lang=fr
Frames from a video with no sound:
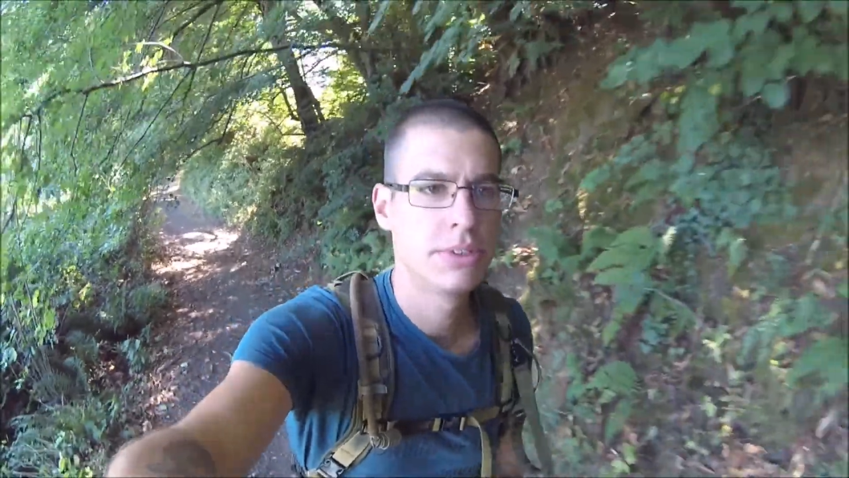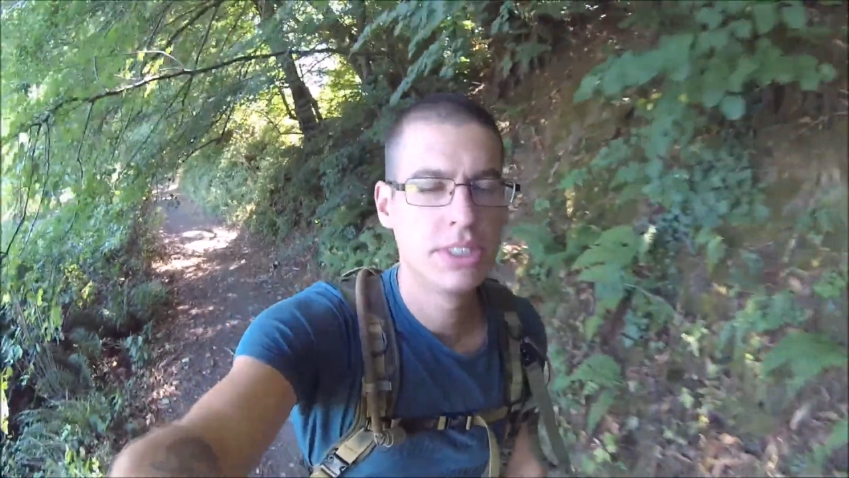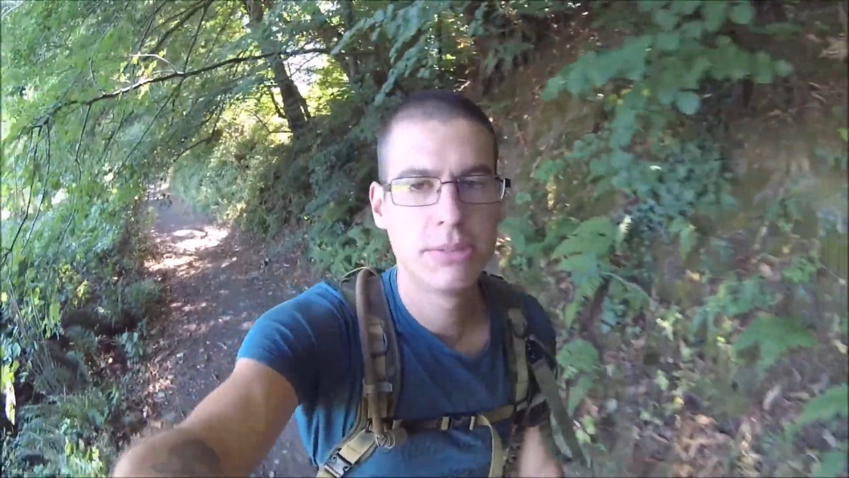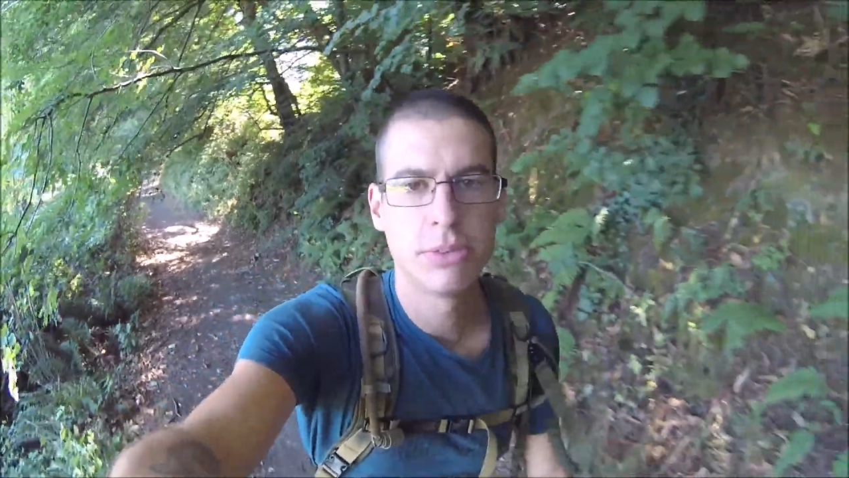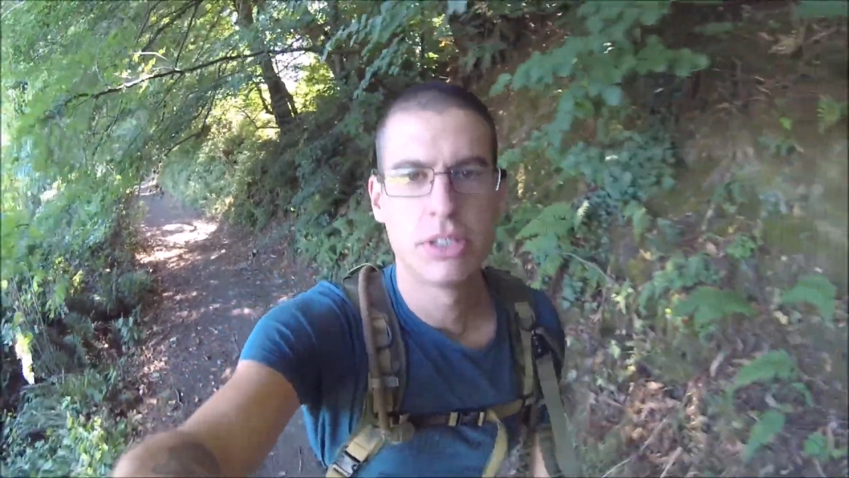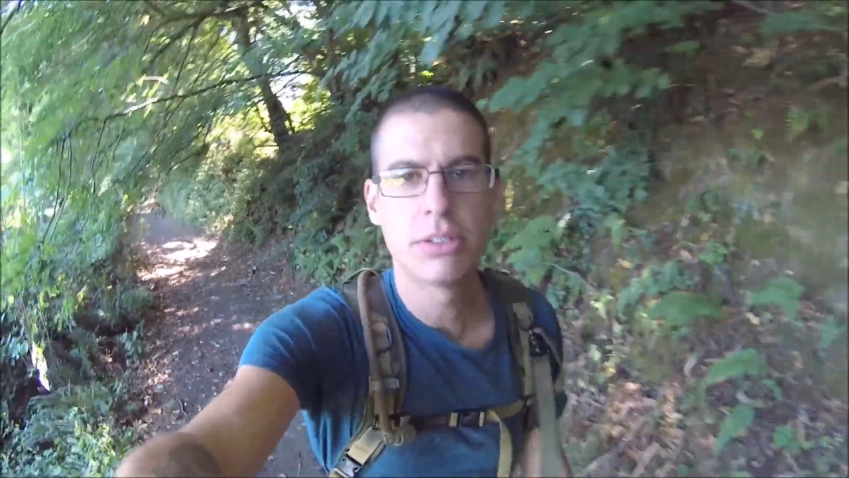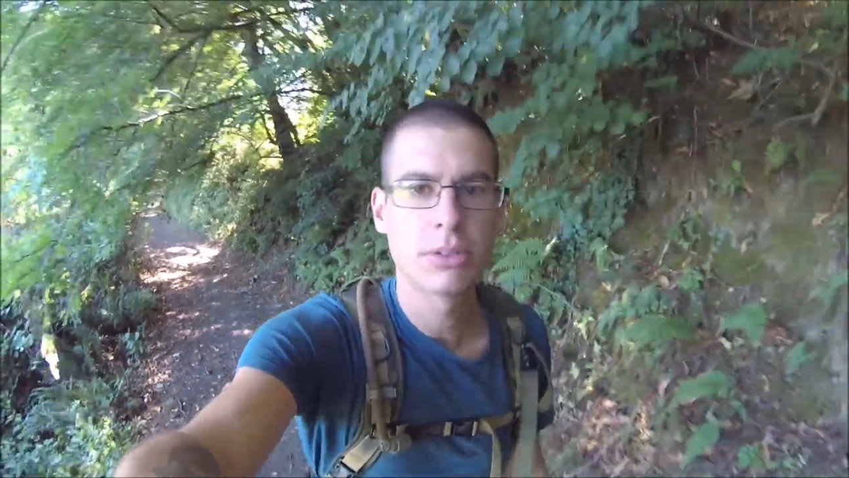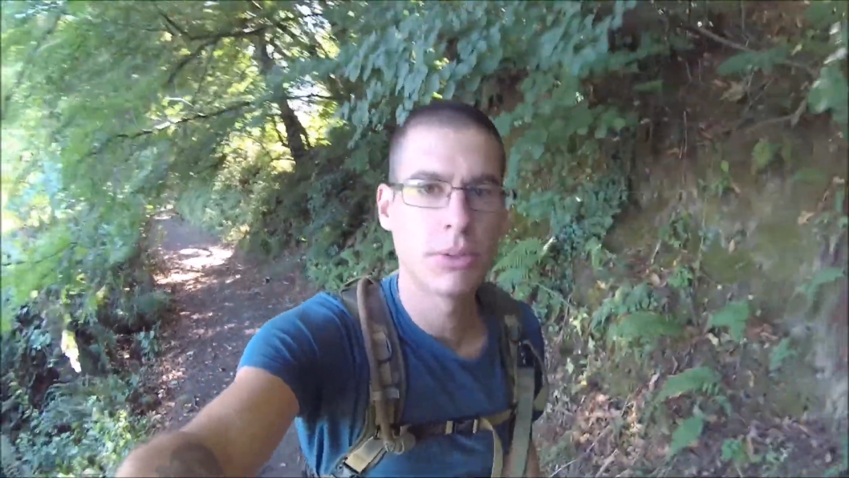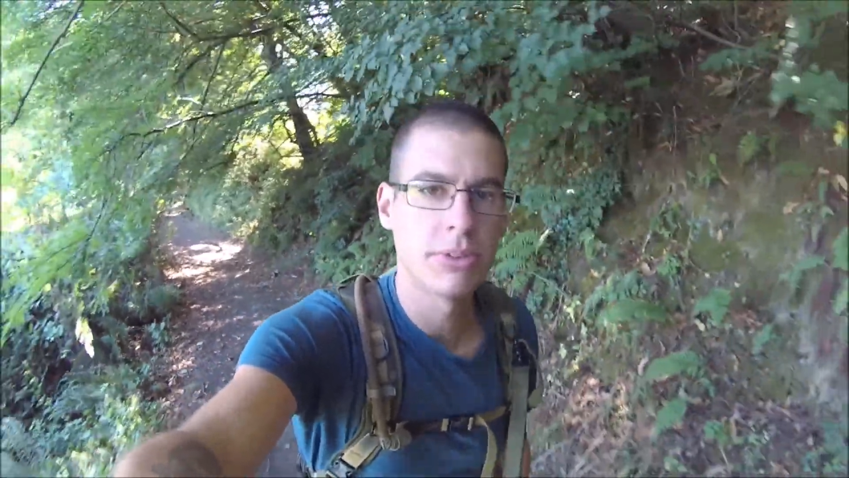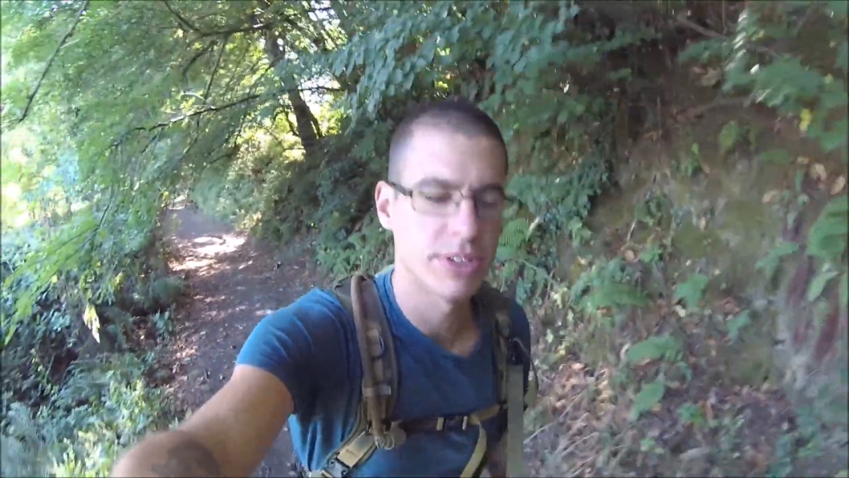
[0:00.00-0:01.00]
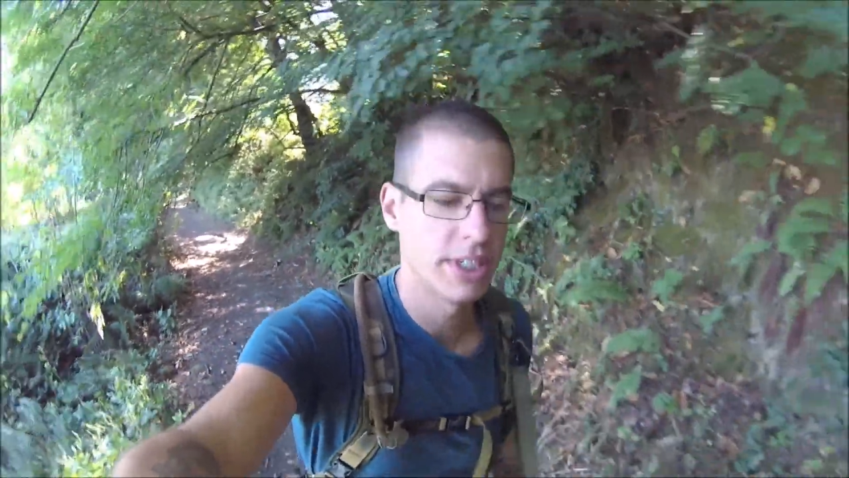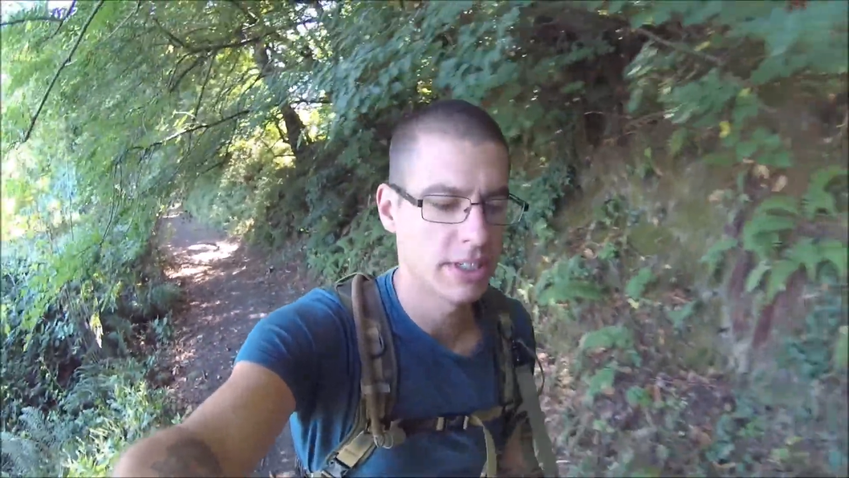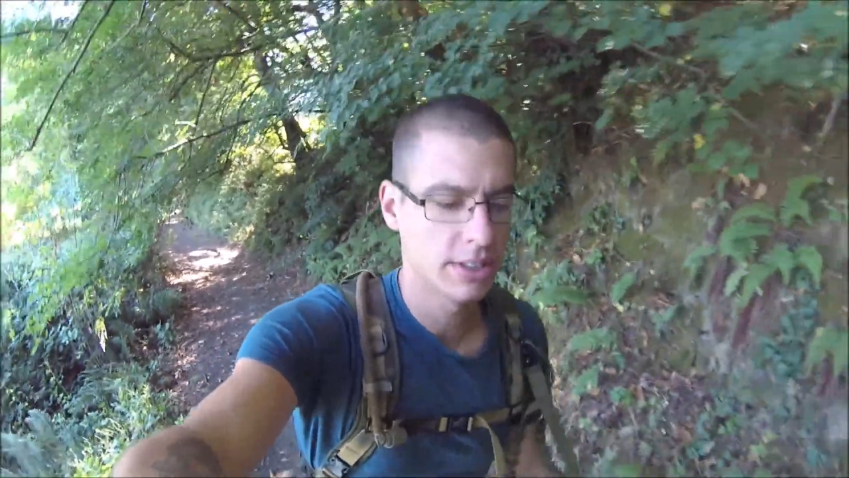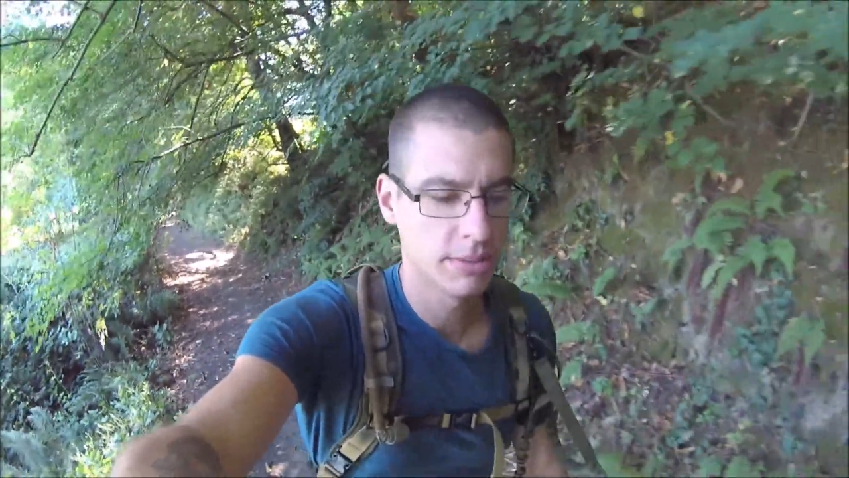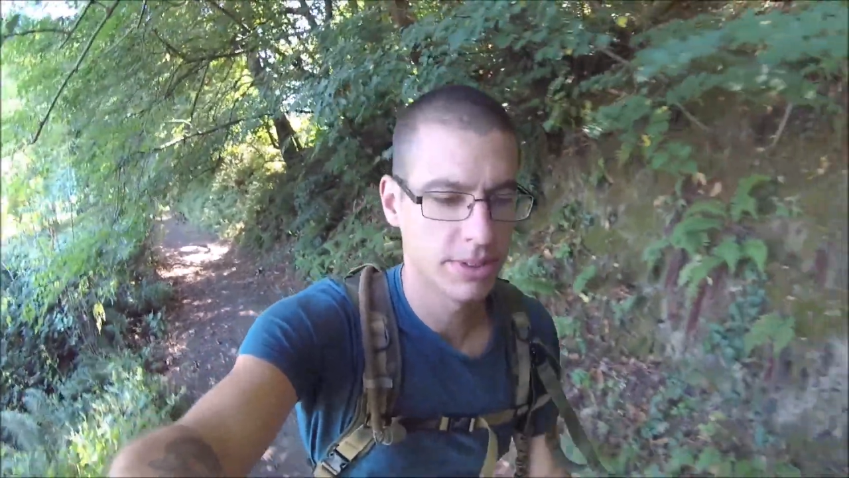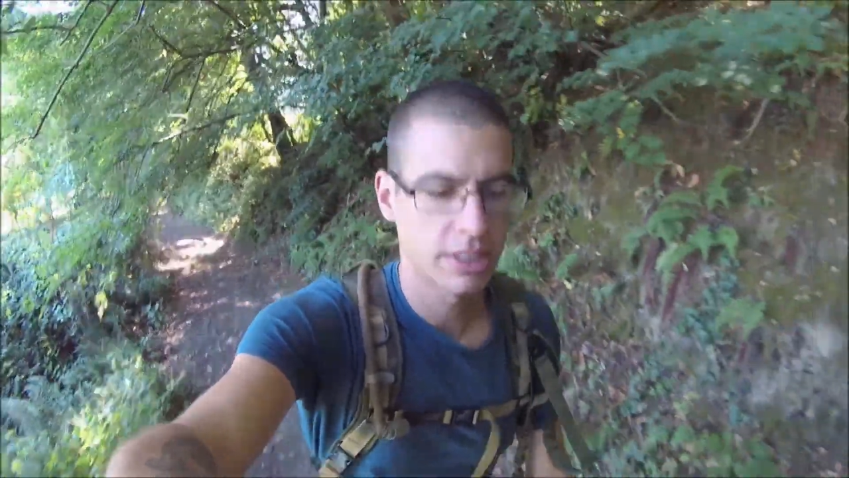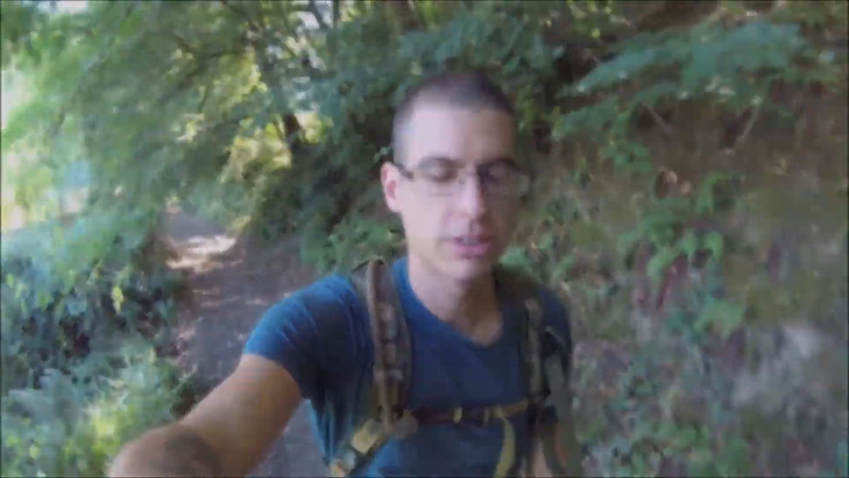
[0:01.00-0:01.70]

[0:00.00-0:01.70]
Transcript: dites-moi le en commentaire, comme ça je